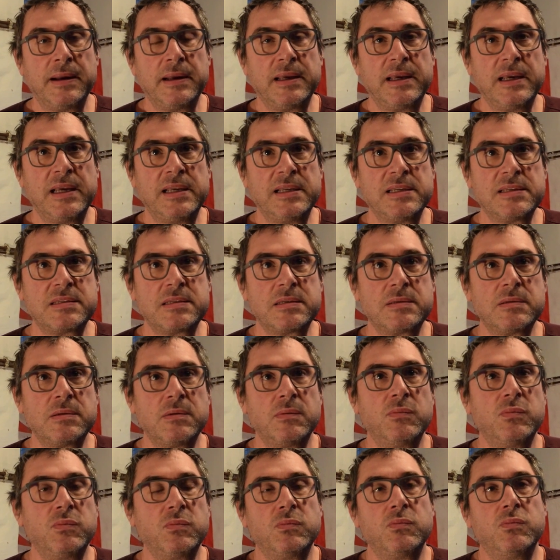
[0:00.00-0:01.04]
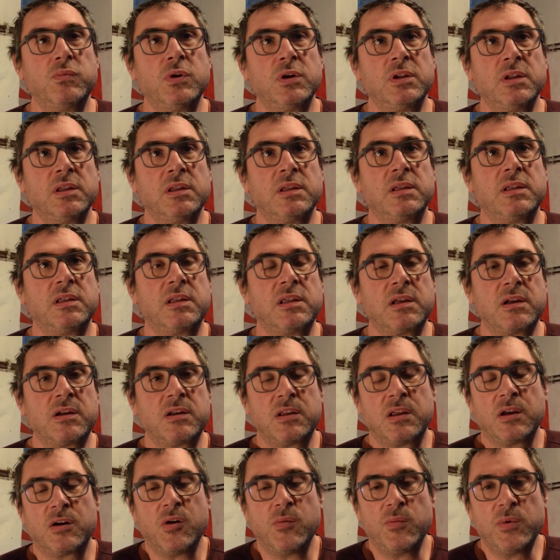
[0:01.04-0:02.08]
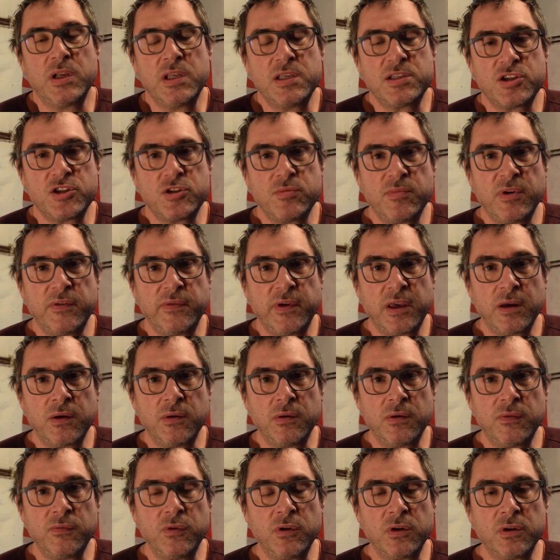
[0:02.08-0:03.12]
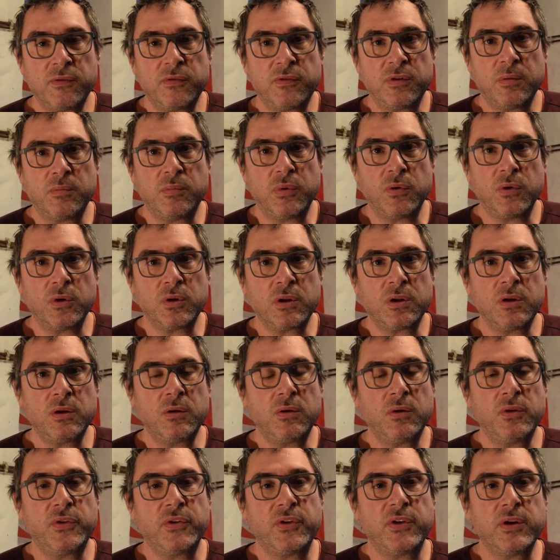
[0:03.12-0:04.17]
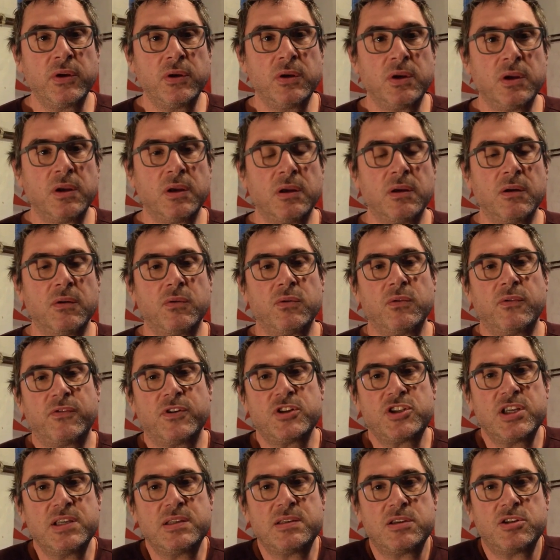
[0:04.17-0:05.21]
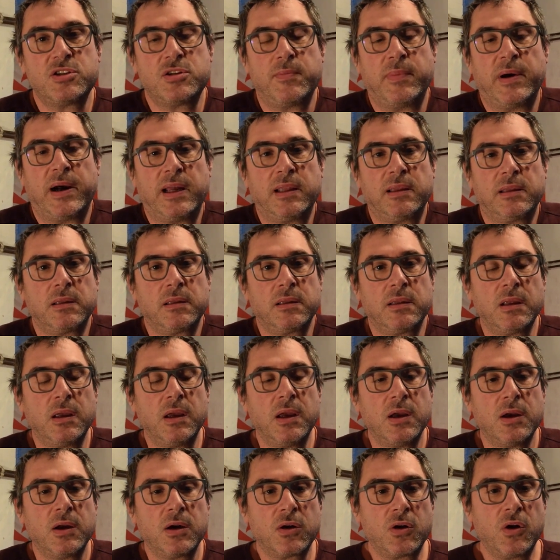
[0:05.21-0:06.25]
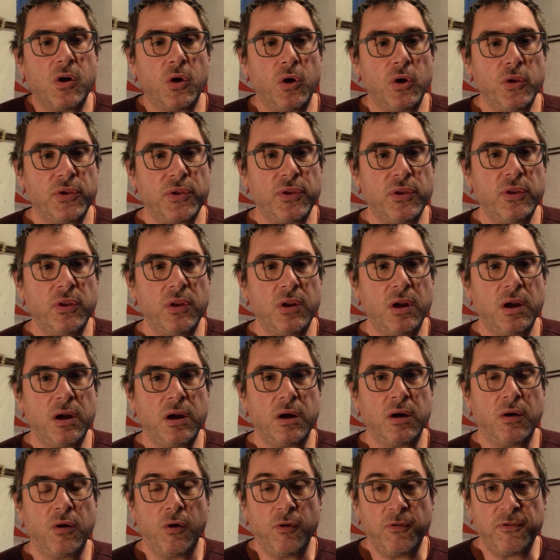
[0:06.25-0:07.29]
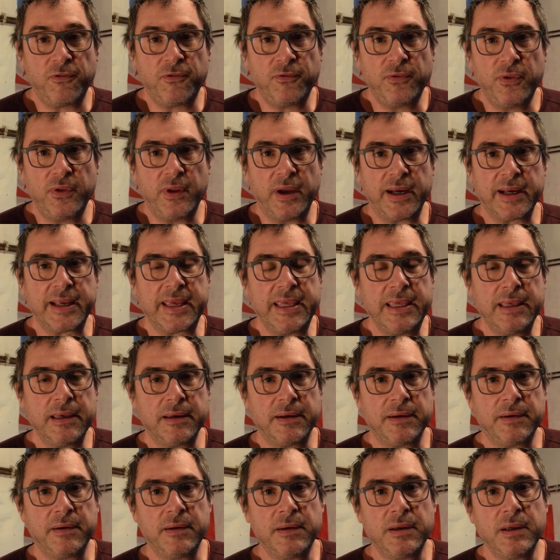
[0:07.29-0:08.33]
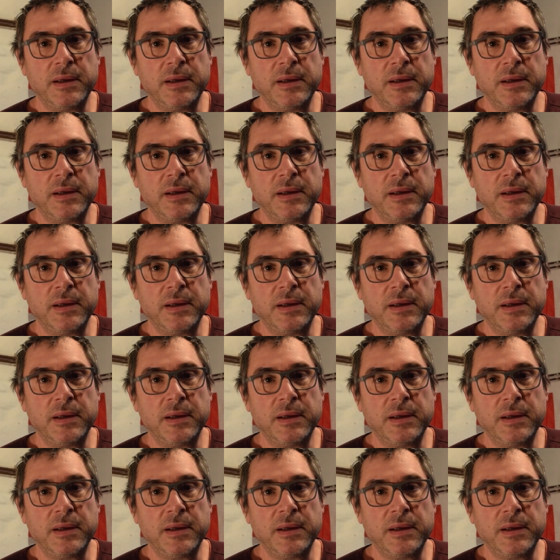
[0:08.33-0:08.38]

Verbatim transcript: Es wurden, die, die, kommunistischen Bewegungen wurden verboten und, die, und faschistische Banden konnten offen agieren.